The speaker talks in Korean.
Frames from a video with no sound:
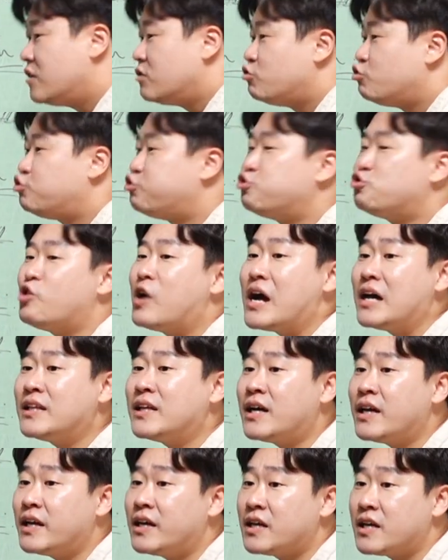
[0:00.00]
누구
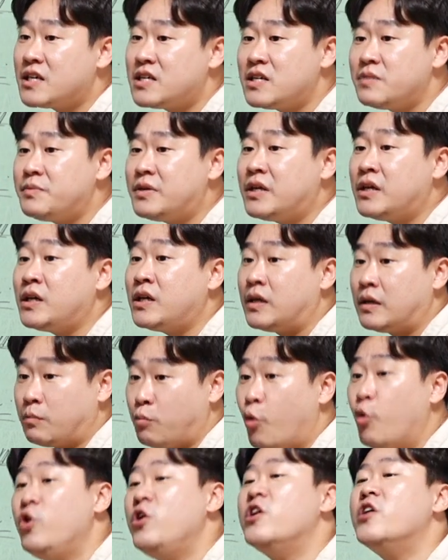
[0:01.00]
하나에게 힘이
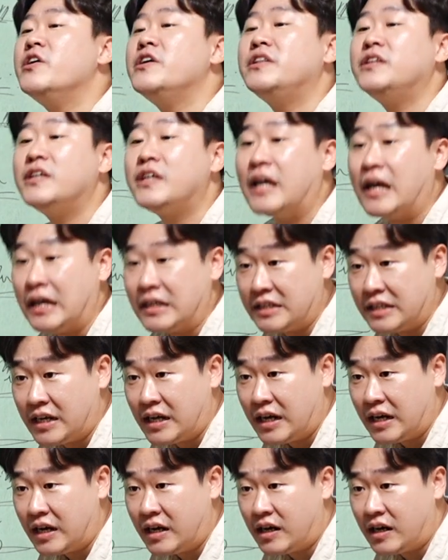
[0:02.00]
몰려 있는 게 아니라